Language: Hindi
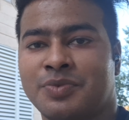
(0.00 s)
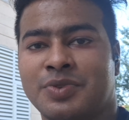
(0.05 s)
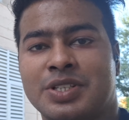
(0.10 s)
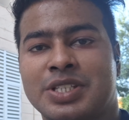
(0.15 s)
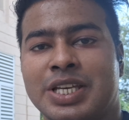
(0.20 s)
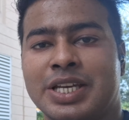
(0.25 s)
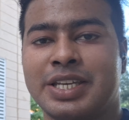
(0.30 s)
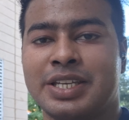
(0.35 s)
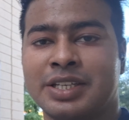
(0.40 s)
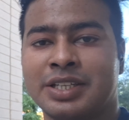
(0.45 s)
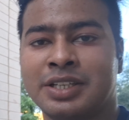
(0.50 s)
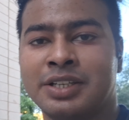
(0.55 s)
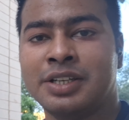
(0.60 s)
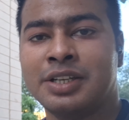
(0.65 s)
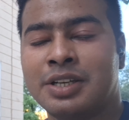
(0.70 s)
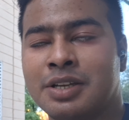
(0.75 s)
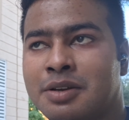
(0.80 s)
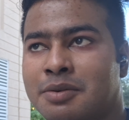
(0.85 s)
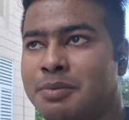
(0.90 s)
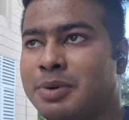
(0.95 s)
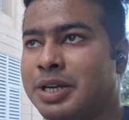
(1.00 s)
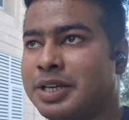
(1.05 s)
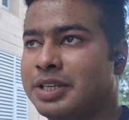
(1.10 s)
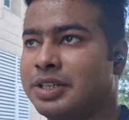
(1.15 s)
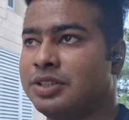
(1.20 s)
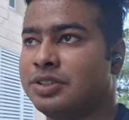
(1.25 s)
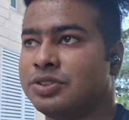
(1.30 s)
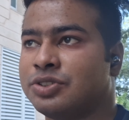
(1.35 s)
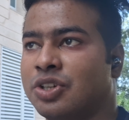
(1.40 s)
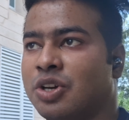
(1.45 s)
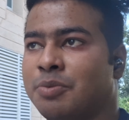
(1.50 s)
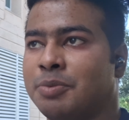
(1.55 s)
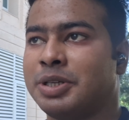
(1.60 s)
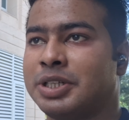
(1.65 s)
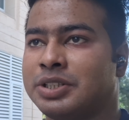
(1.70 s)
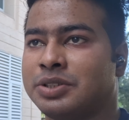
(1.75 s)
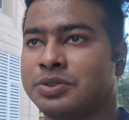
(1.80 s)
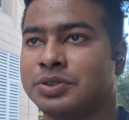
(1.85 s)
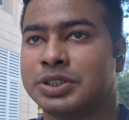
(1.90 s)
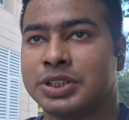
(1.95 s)
सही है बाकी
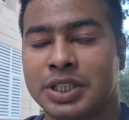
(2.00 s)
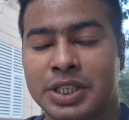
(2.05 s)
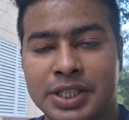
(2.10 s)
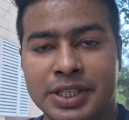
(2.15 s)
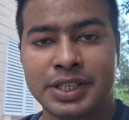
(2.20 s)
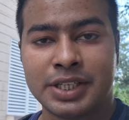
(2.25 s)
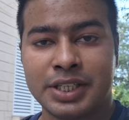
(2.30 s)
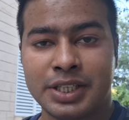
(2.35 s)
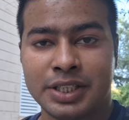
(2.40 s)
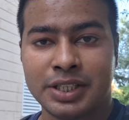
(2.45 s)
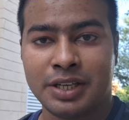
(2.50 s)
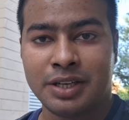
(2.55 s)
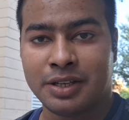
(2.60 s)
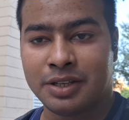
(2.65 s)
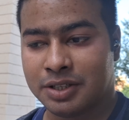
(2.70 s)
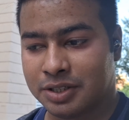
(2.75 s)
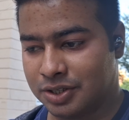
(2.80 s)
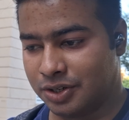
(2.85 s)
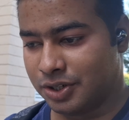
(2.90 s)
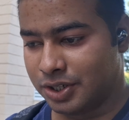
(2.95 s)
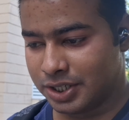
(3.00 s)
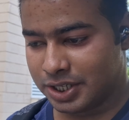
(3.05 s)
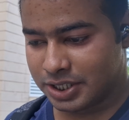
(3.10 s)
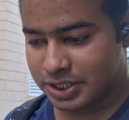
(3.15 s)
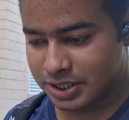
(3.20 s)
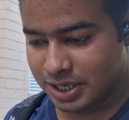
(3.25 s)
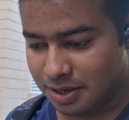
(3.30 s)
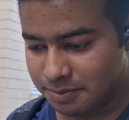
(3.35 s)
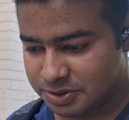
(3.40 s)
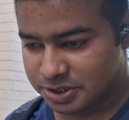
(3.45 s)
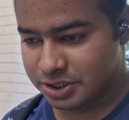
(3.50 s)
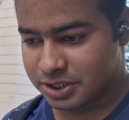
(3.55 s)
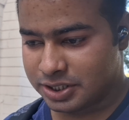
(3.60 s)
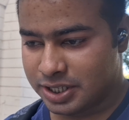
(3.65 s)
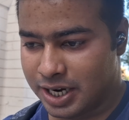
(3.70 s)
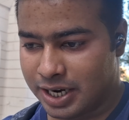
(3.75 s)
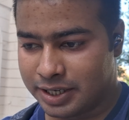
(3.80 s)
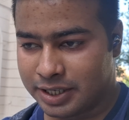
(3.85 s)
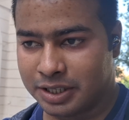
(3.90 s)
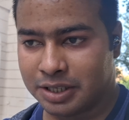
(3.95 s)
इन्जॉयमेंट तो चल ही रही है और एग्ज़ाम से
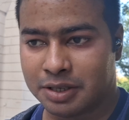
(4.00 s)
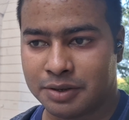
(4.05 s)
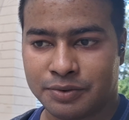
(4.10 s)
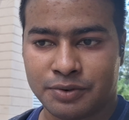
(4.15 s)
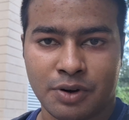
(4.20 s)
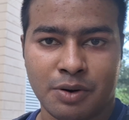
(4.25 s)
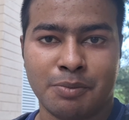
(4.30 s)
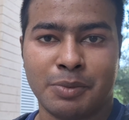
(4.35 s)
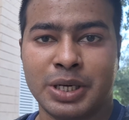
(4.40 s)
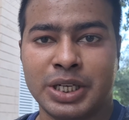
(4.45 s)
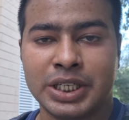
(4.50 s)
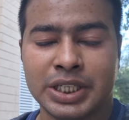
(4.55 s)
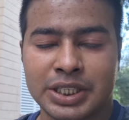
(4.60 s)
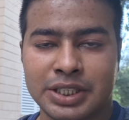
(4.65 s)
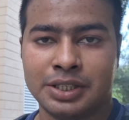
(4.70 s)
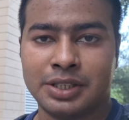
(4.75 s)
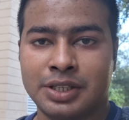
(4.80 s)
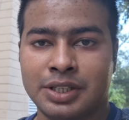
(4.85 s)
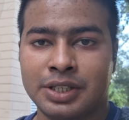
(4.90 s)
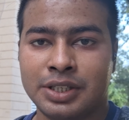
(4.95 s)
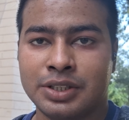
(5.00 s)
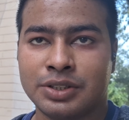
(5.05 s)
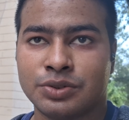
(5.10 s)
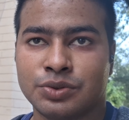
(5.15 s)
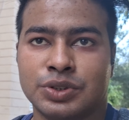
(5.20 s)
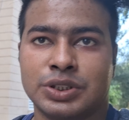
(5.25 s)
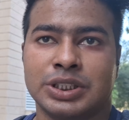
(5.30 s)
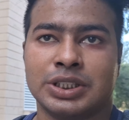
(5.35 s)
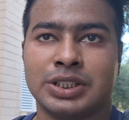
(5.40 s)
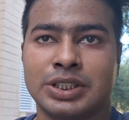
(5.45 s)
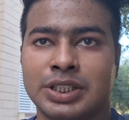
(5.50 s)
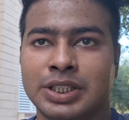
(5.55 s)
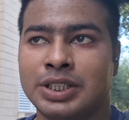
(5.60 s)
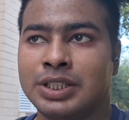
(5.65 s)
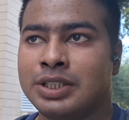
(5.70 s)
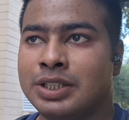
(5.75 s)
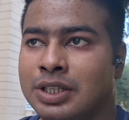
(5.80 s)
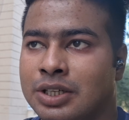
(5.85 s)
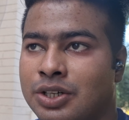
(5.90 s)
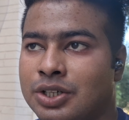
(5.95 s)
स्टार्ट है फ्रॉम मंडे तो देखते
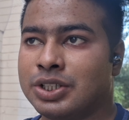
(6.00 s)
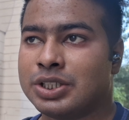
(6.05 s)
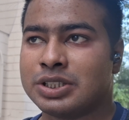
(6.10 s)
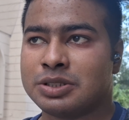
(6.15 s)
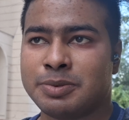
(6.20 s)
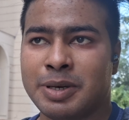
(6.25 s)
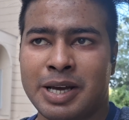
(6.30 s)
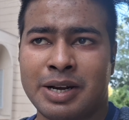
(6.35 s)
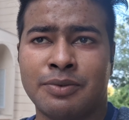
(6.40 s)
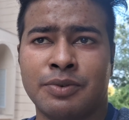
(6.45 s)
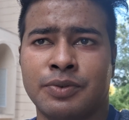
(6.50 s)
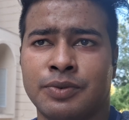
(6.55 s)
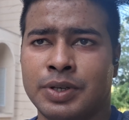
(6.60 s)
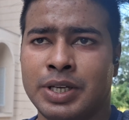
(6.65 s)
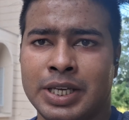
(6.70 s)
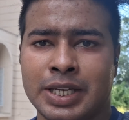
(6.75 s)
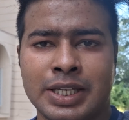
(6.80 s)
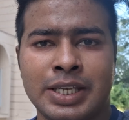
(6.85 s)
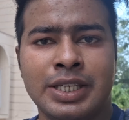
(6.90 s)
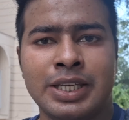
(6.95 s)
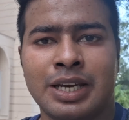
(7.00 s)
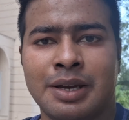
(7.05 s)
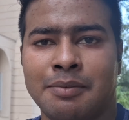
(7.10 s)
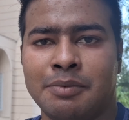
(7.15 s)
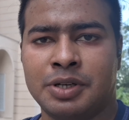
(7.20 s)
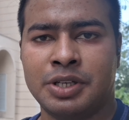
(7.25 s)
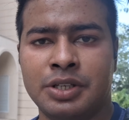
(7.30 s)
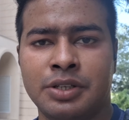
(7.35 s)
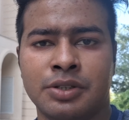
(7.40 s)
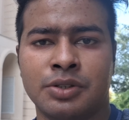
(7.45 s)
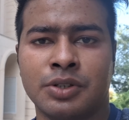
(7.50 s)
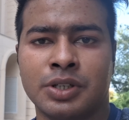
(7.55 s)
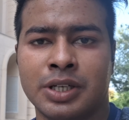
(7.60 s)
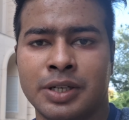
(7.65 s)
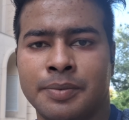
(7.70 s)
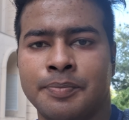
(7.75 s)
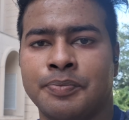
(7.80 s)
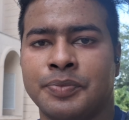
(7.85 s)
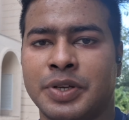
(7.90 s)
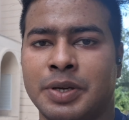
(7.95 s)
हैं और इस बार एक ही एम होगा
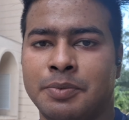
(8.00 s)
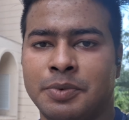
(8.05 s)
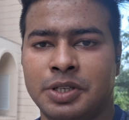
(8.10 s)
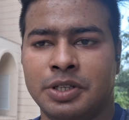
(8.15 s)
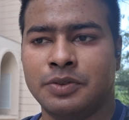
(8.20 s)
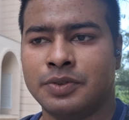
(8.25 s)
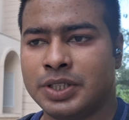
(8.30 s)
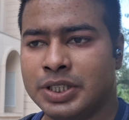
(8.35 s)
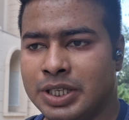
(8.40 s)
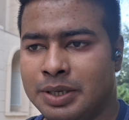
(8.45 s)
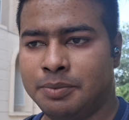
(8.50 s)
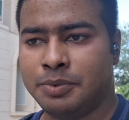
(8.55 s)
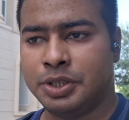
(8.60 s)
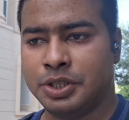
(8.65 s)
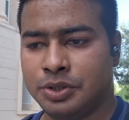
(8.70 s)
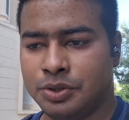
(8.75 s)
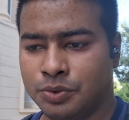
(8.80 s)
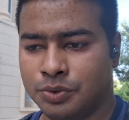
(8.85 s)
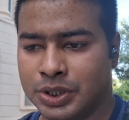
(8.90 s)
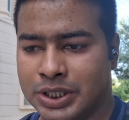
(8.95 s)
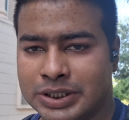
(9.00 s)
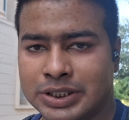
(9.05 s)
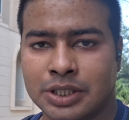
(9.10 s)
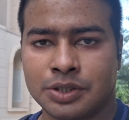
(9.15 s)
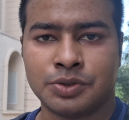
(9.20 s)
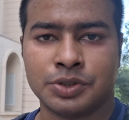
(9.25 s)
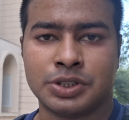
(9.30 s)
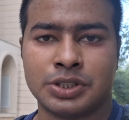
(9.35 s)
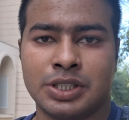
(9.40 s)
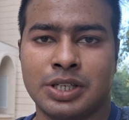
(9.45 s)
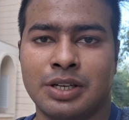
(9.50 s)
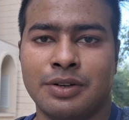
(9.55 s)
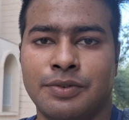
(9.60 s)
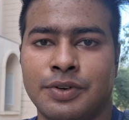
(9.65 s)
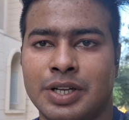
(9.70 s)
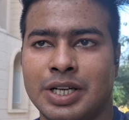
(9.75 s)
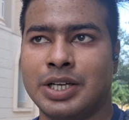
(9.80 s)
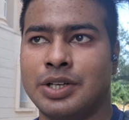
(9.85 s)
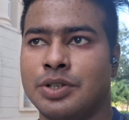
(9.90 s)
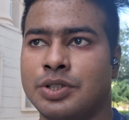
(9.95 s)
एम टी वन एम टी टू ऐसा कुछ
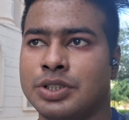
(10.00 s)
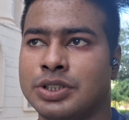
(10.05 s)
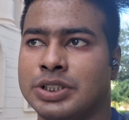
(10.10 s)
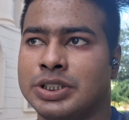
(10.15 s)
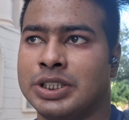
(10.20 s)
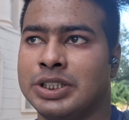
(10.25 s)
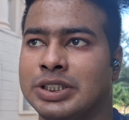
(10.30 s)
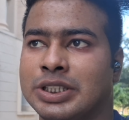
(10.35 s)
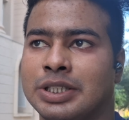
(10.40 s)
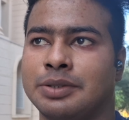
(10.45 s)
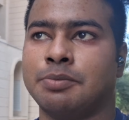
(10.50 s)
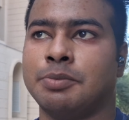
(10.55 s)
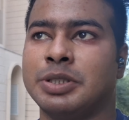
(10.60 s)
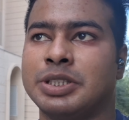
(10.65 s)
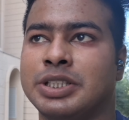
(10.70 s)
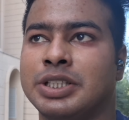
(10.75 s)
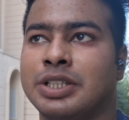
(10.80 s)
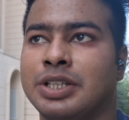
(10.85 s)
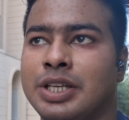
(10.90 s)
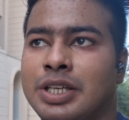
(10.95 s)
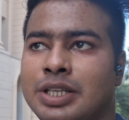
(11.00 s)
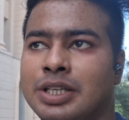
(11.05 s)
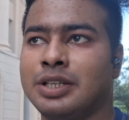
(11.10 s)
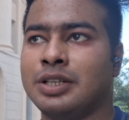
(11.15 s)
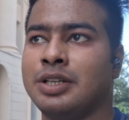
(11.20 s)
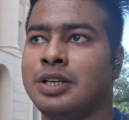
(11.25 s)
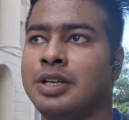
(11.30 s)
लफड़ा और झंझट में से नहीं है